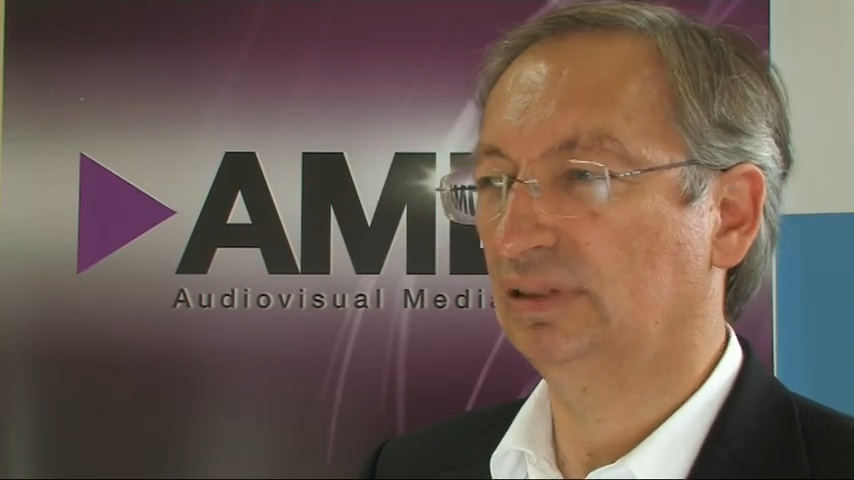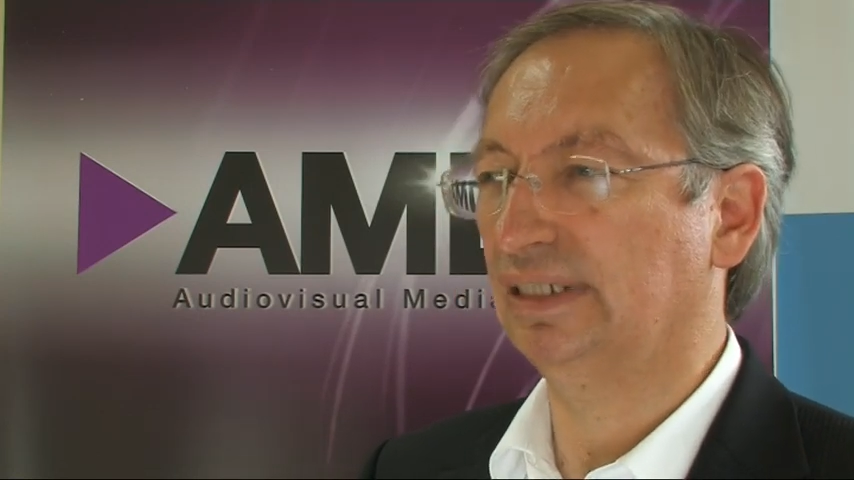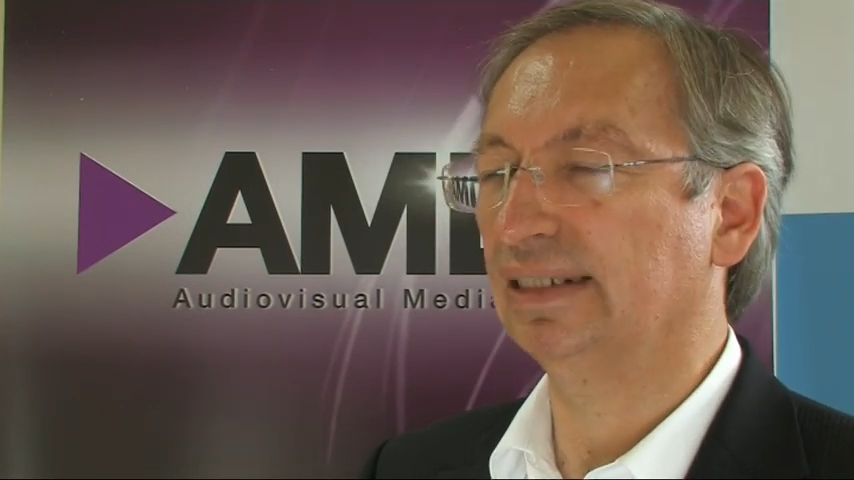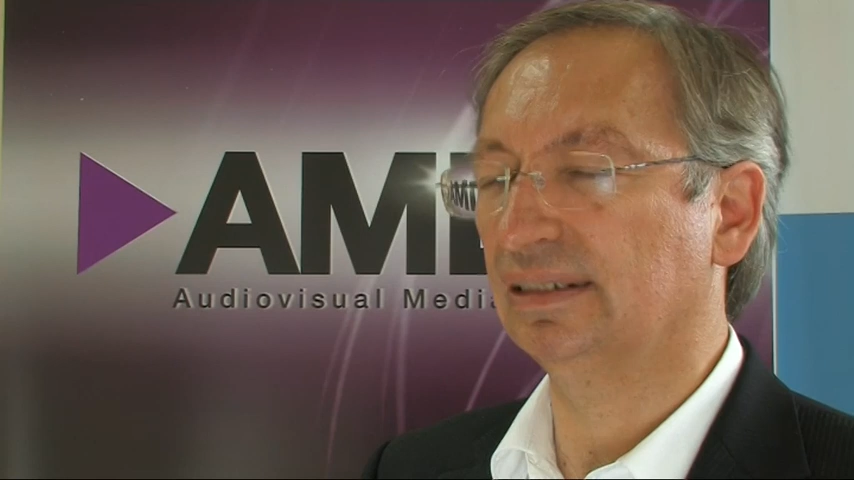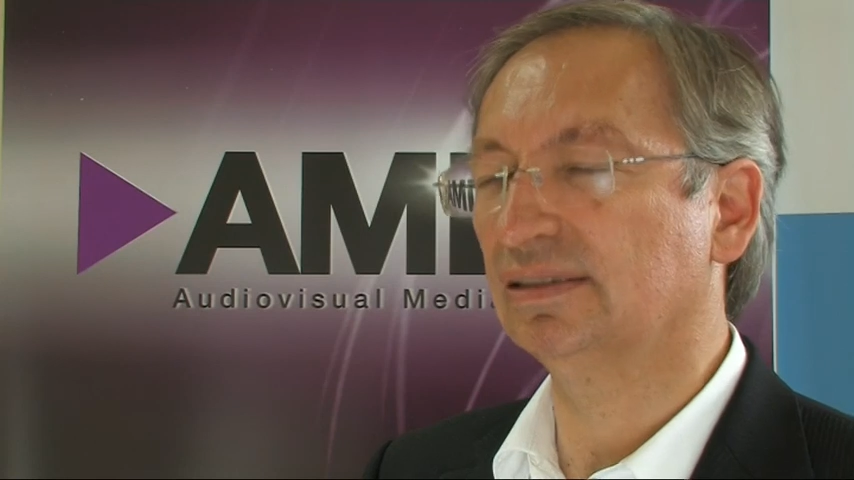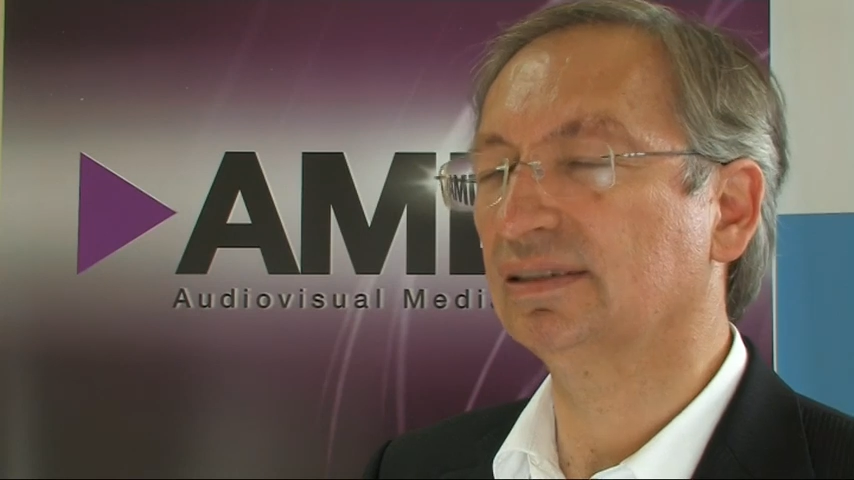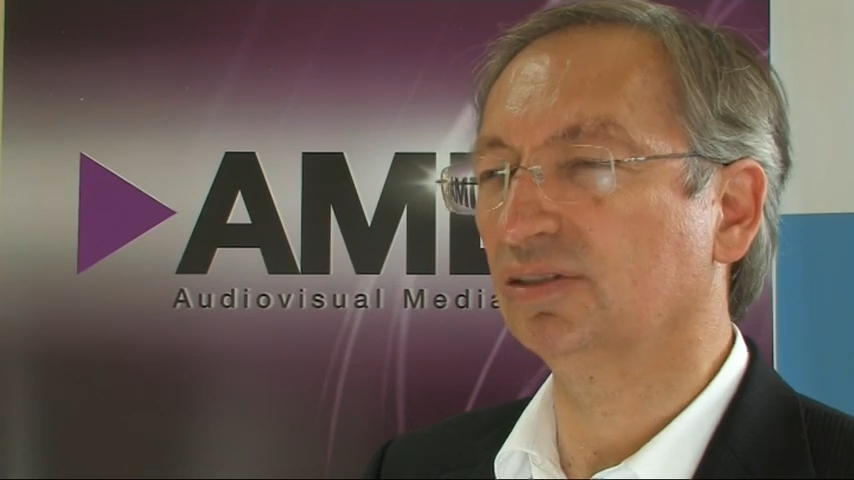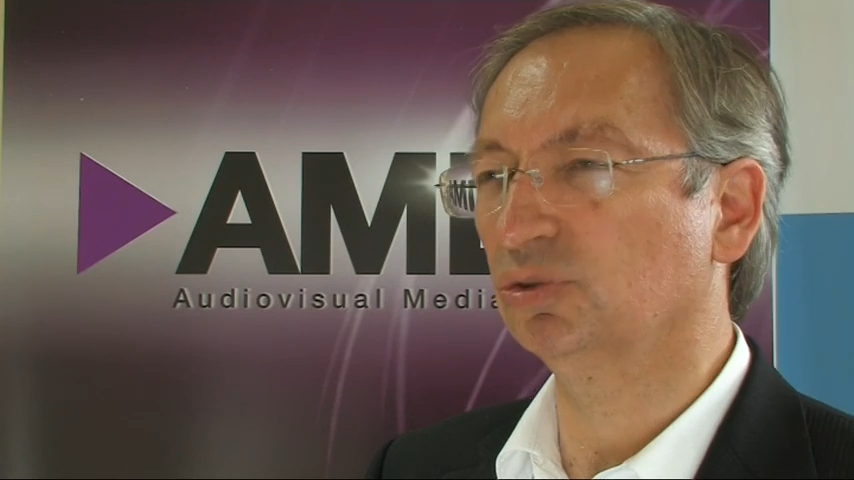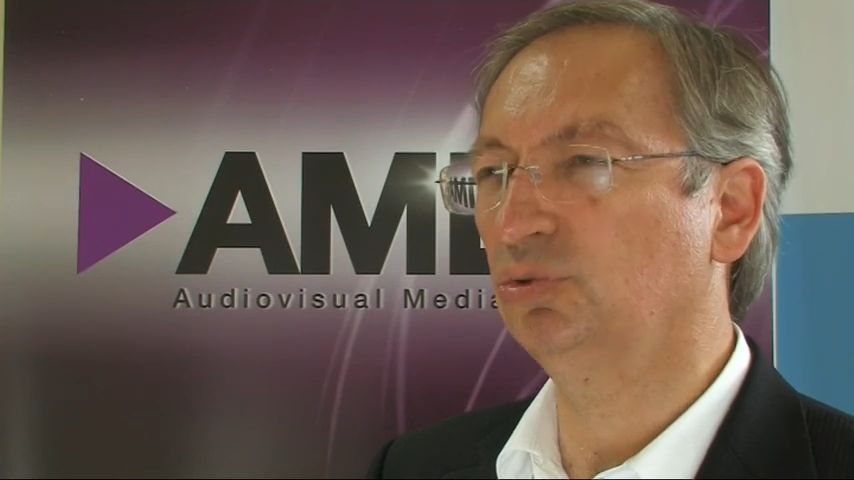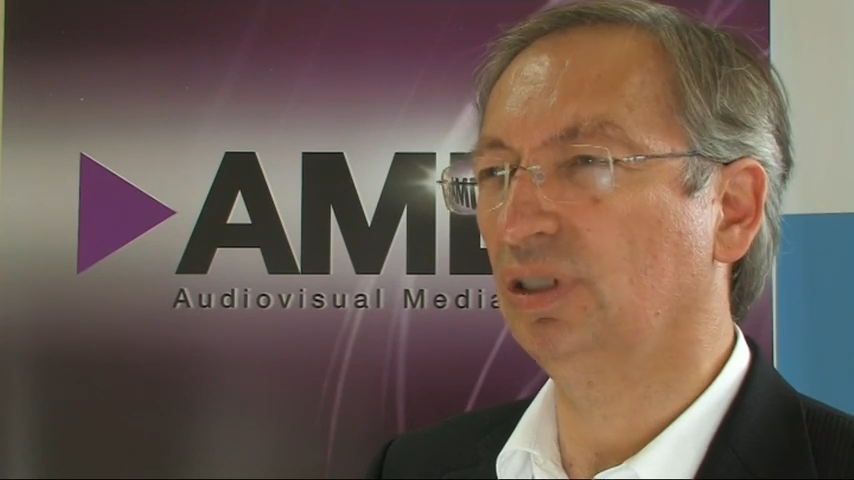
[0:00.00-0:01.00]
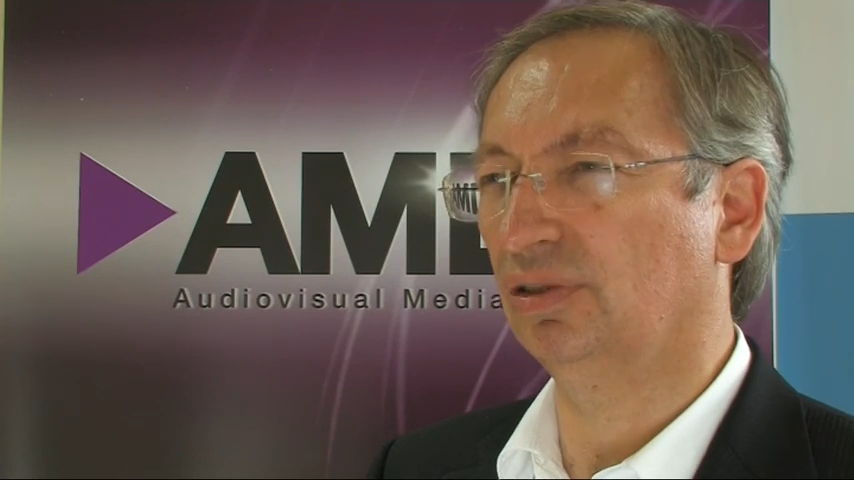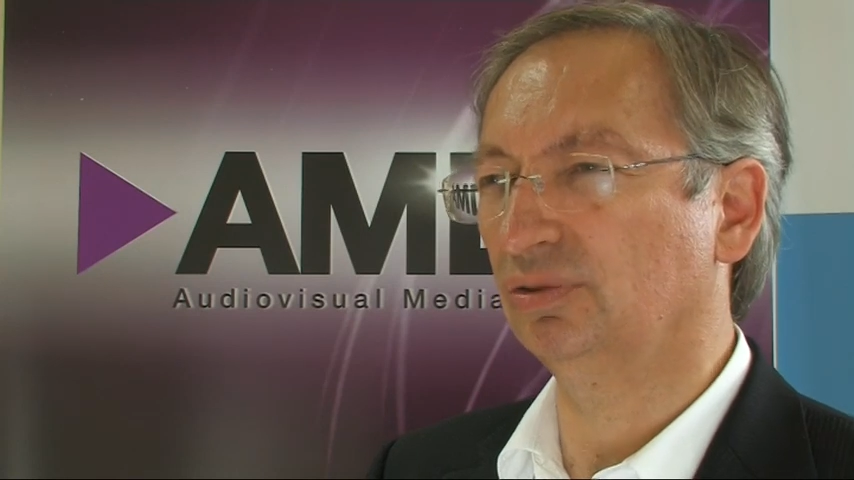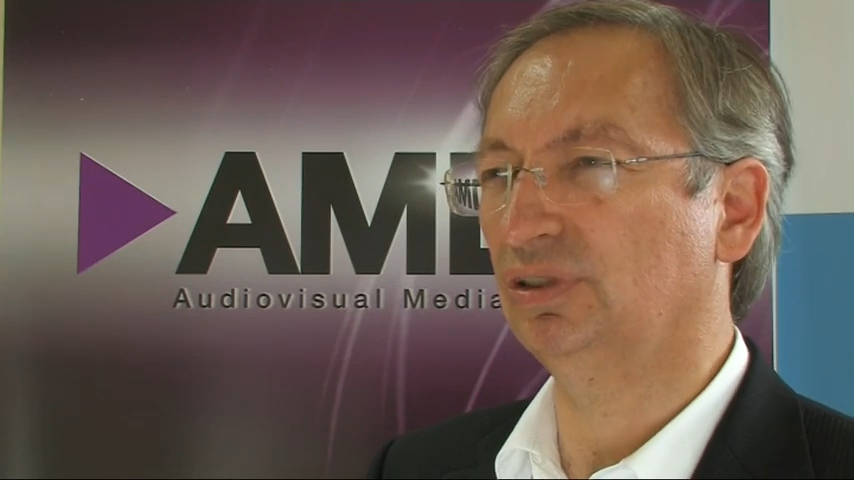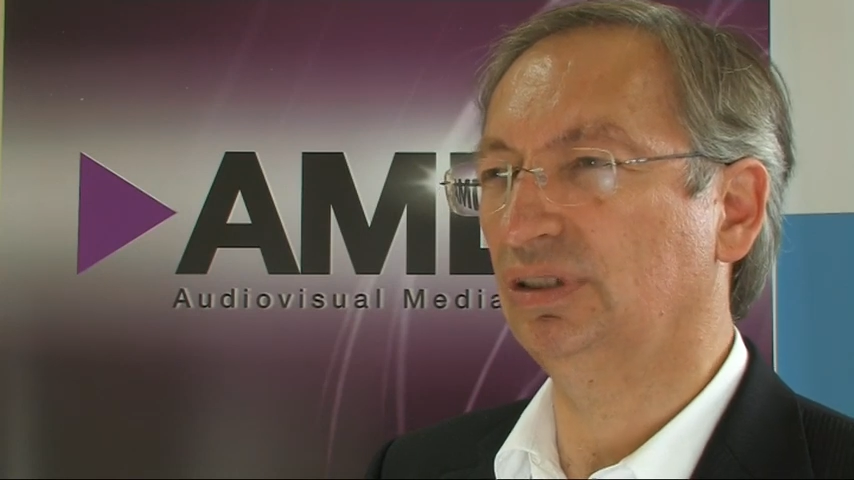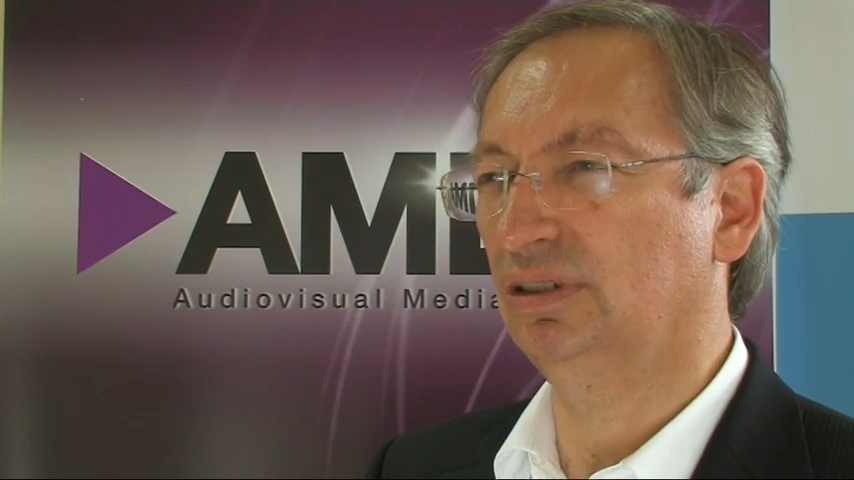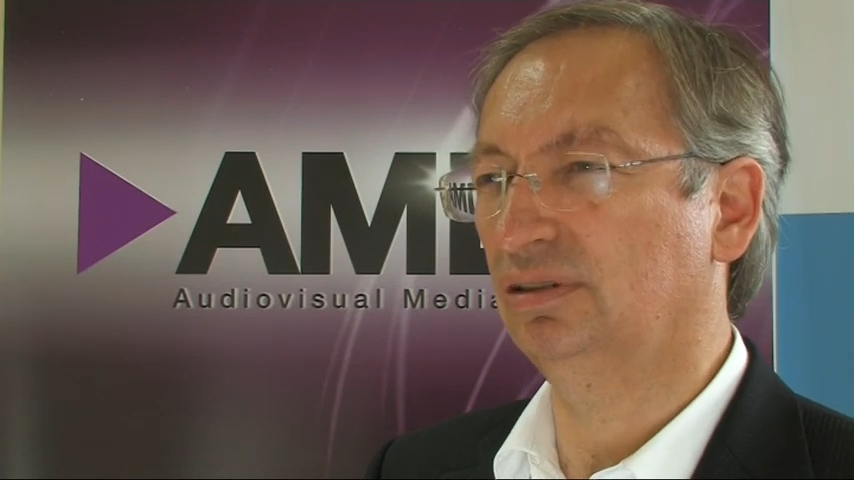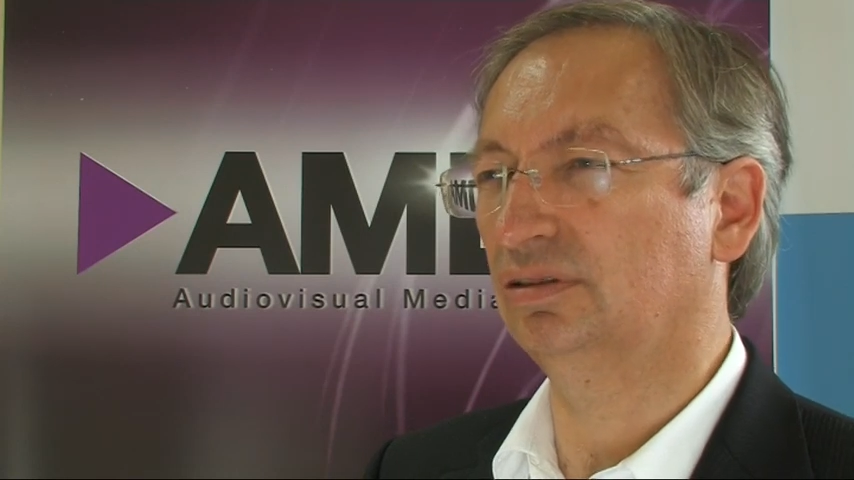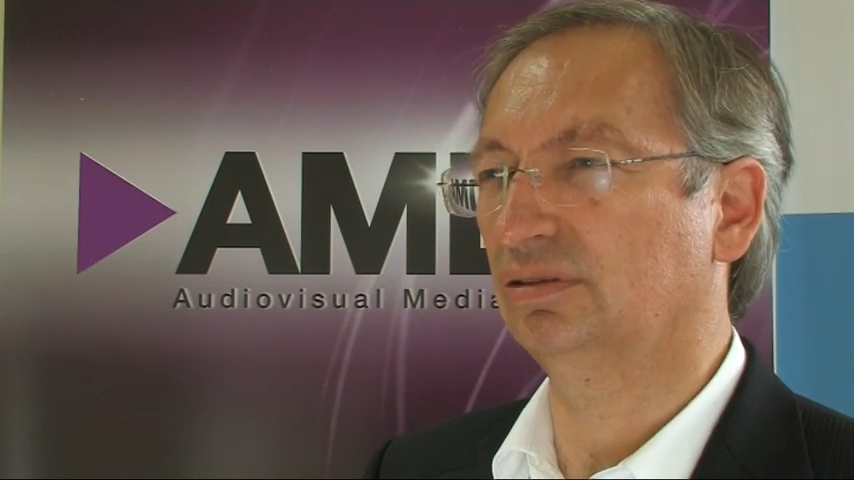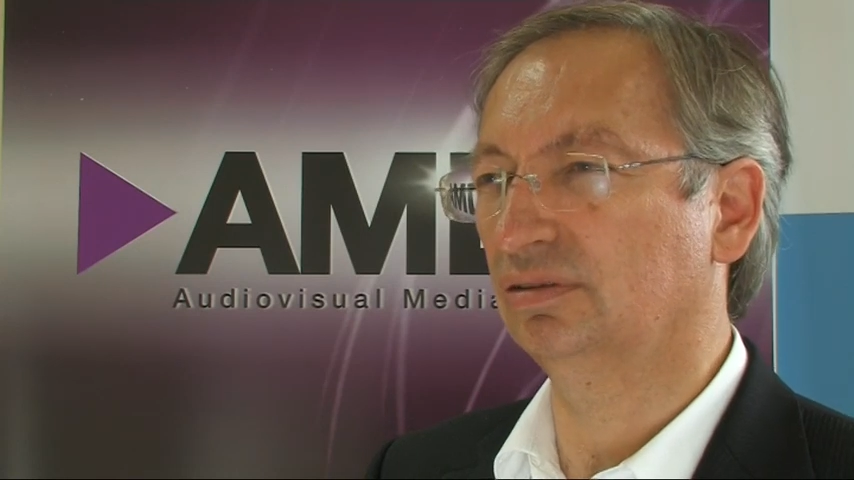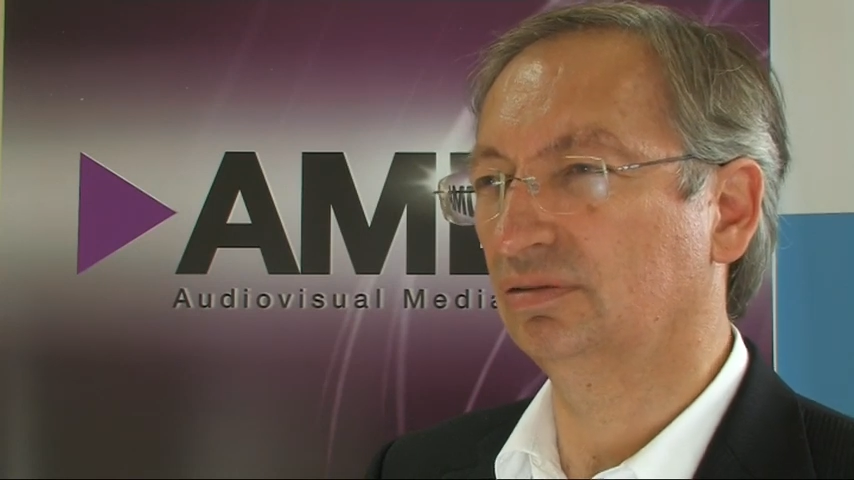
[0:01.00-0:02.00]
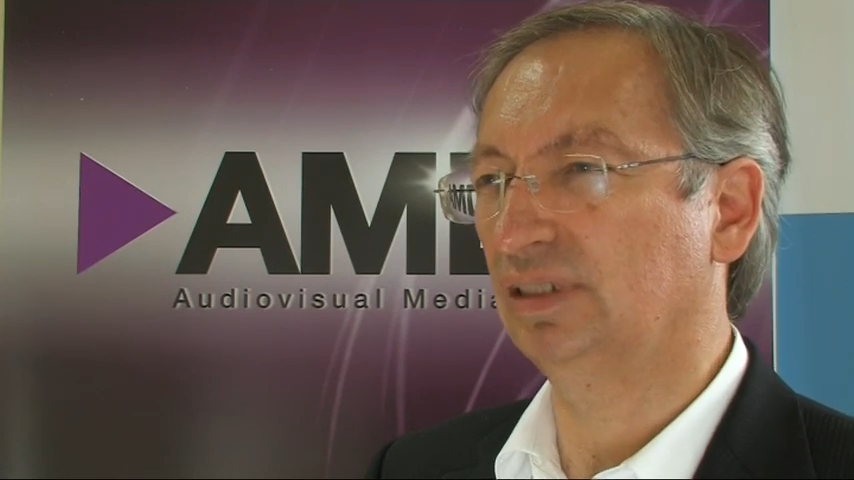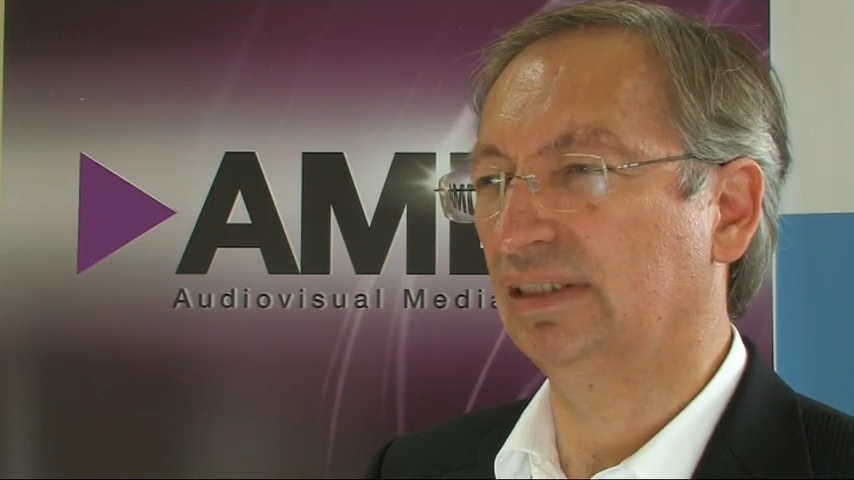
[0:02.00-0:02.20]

ich denke, dass es ganz gut aussieht, äh,